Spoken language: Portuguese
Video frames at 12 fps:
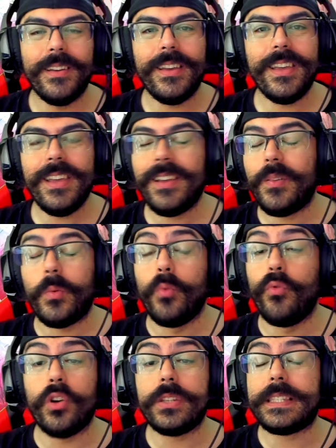E,
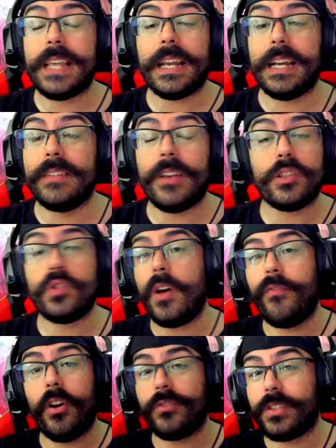com você cantando. A sua
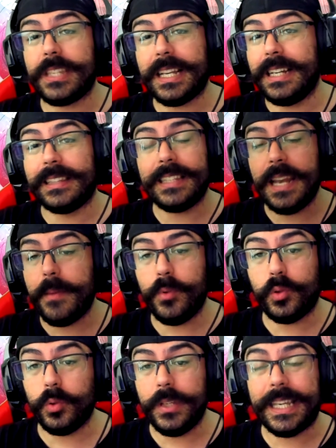voz, você cantando é
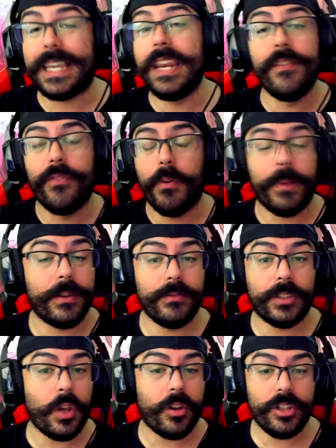muito incrível, mano.
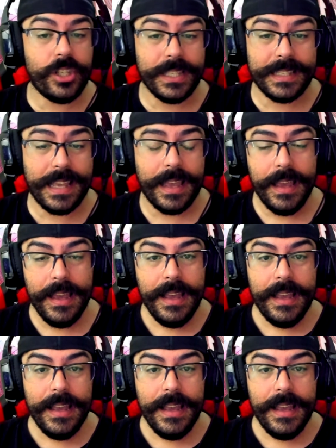Não tem o que dizer.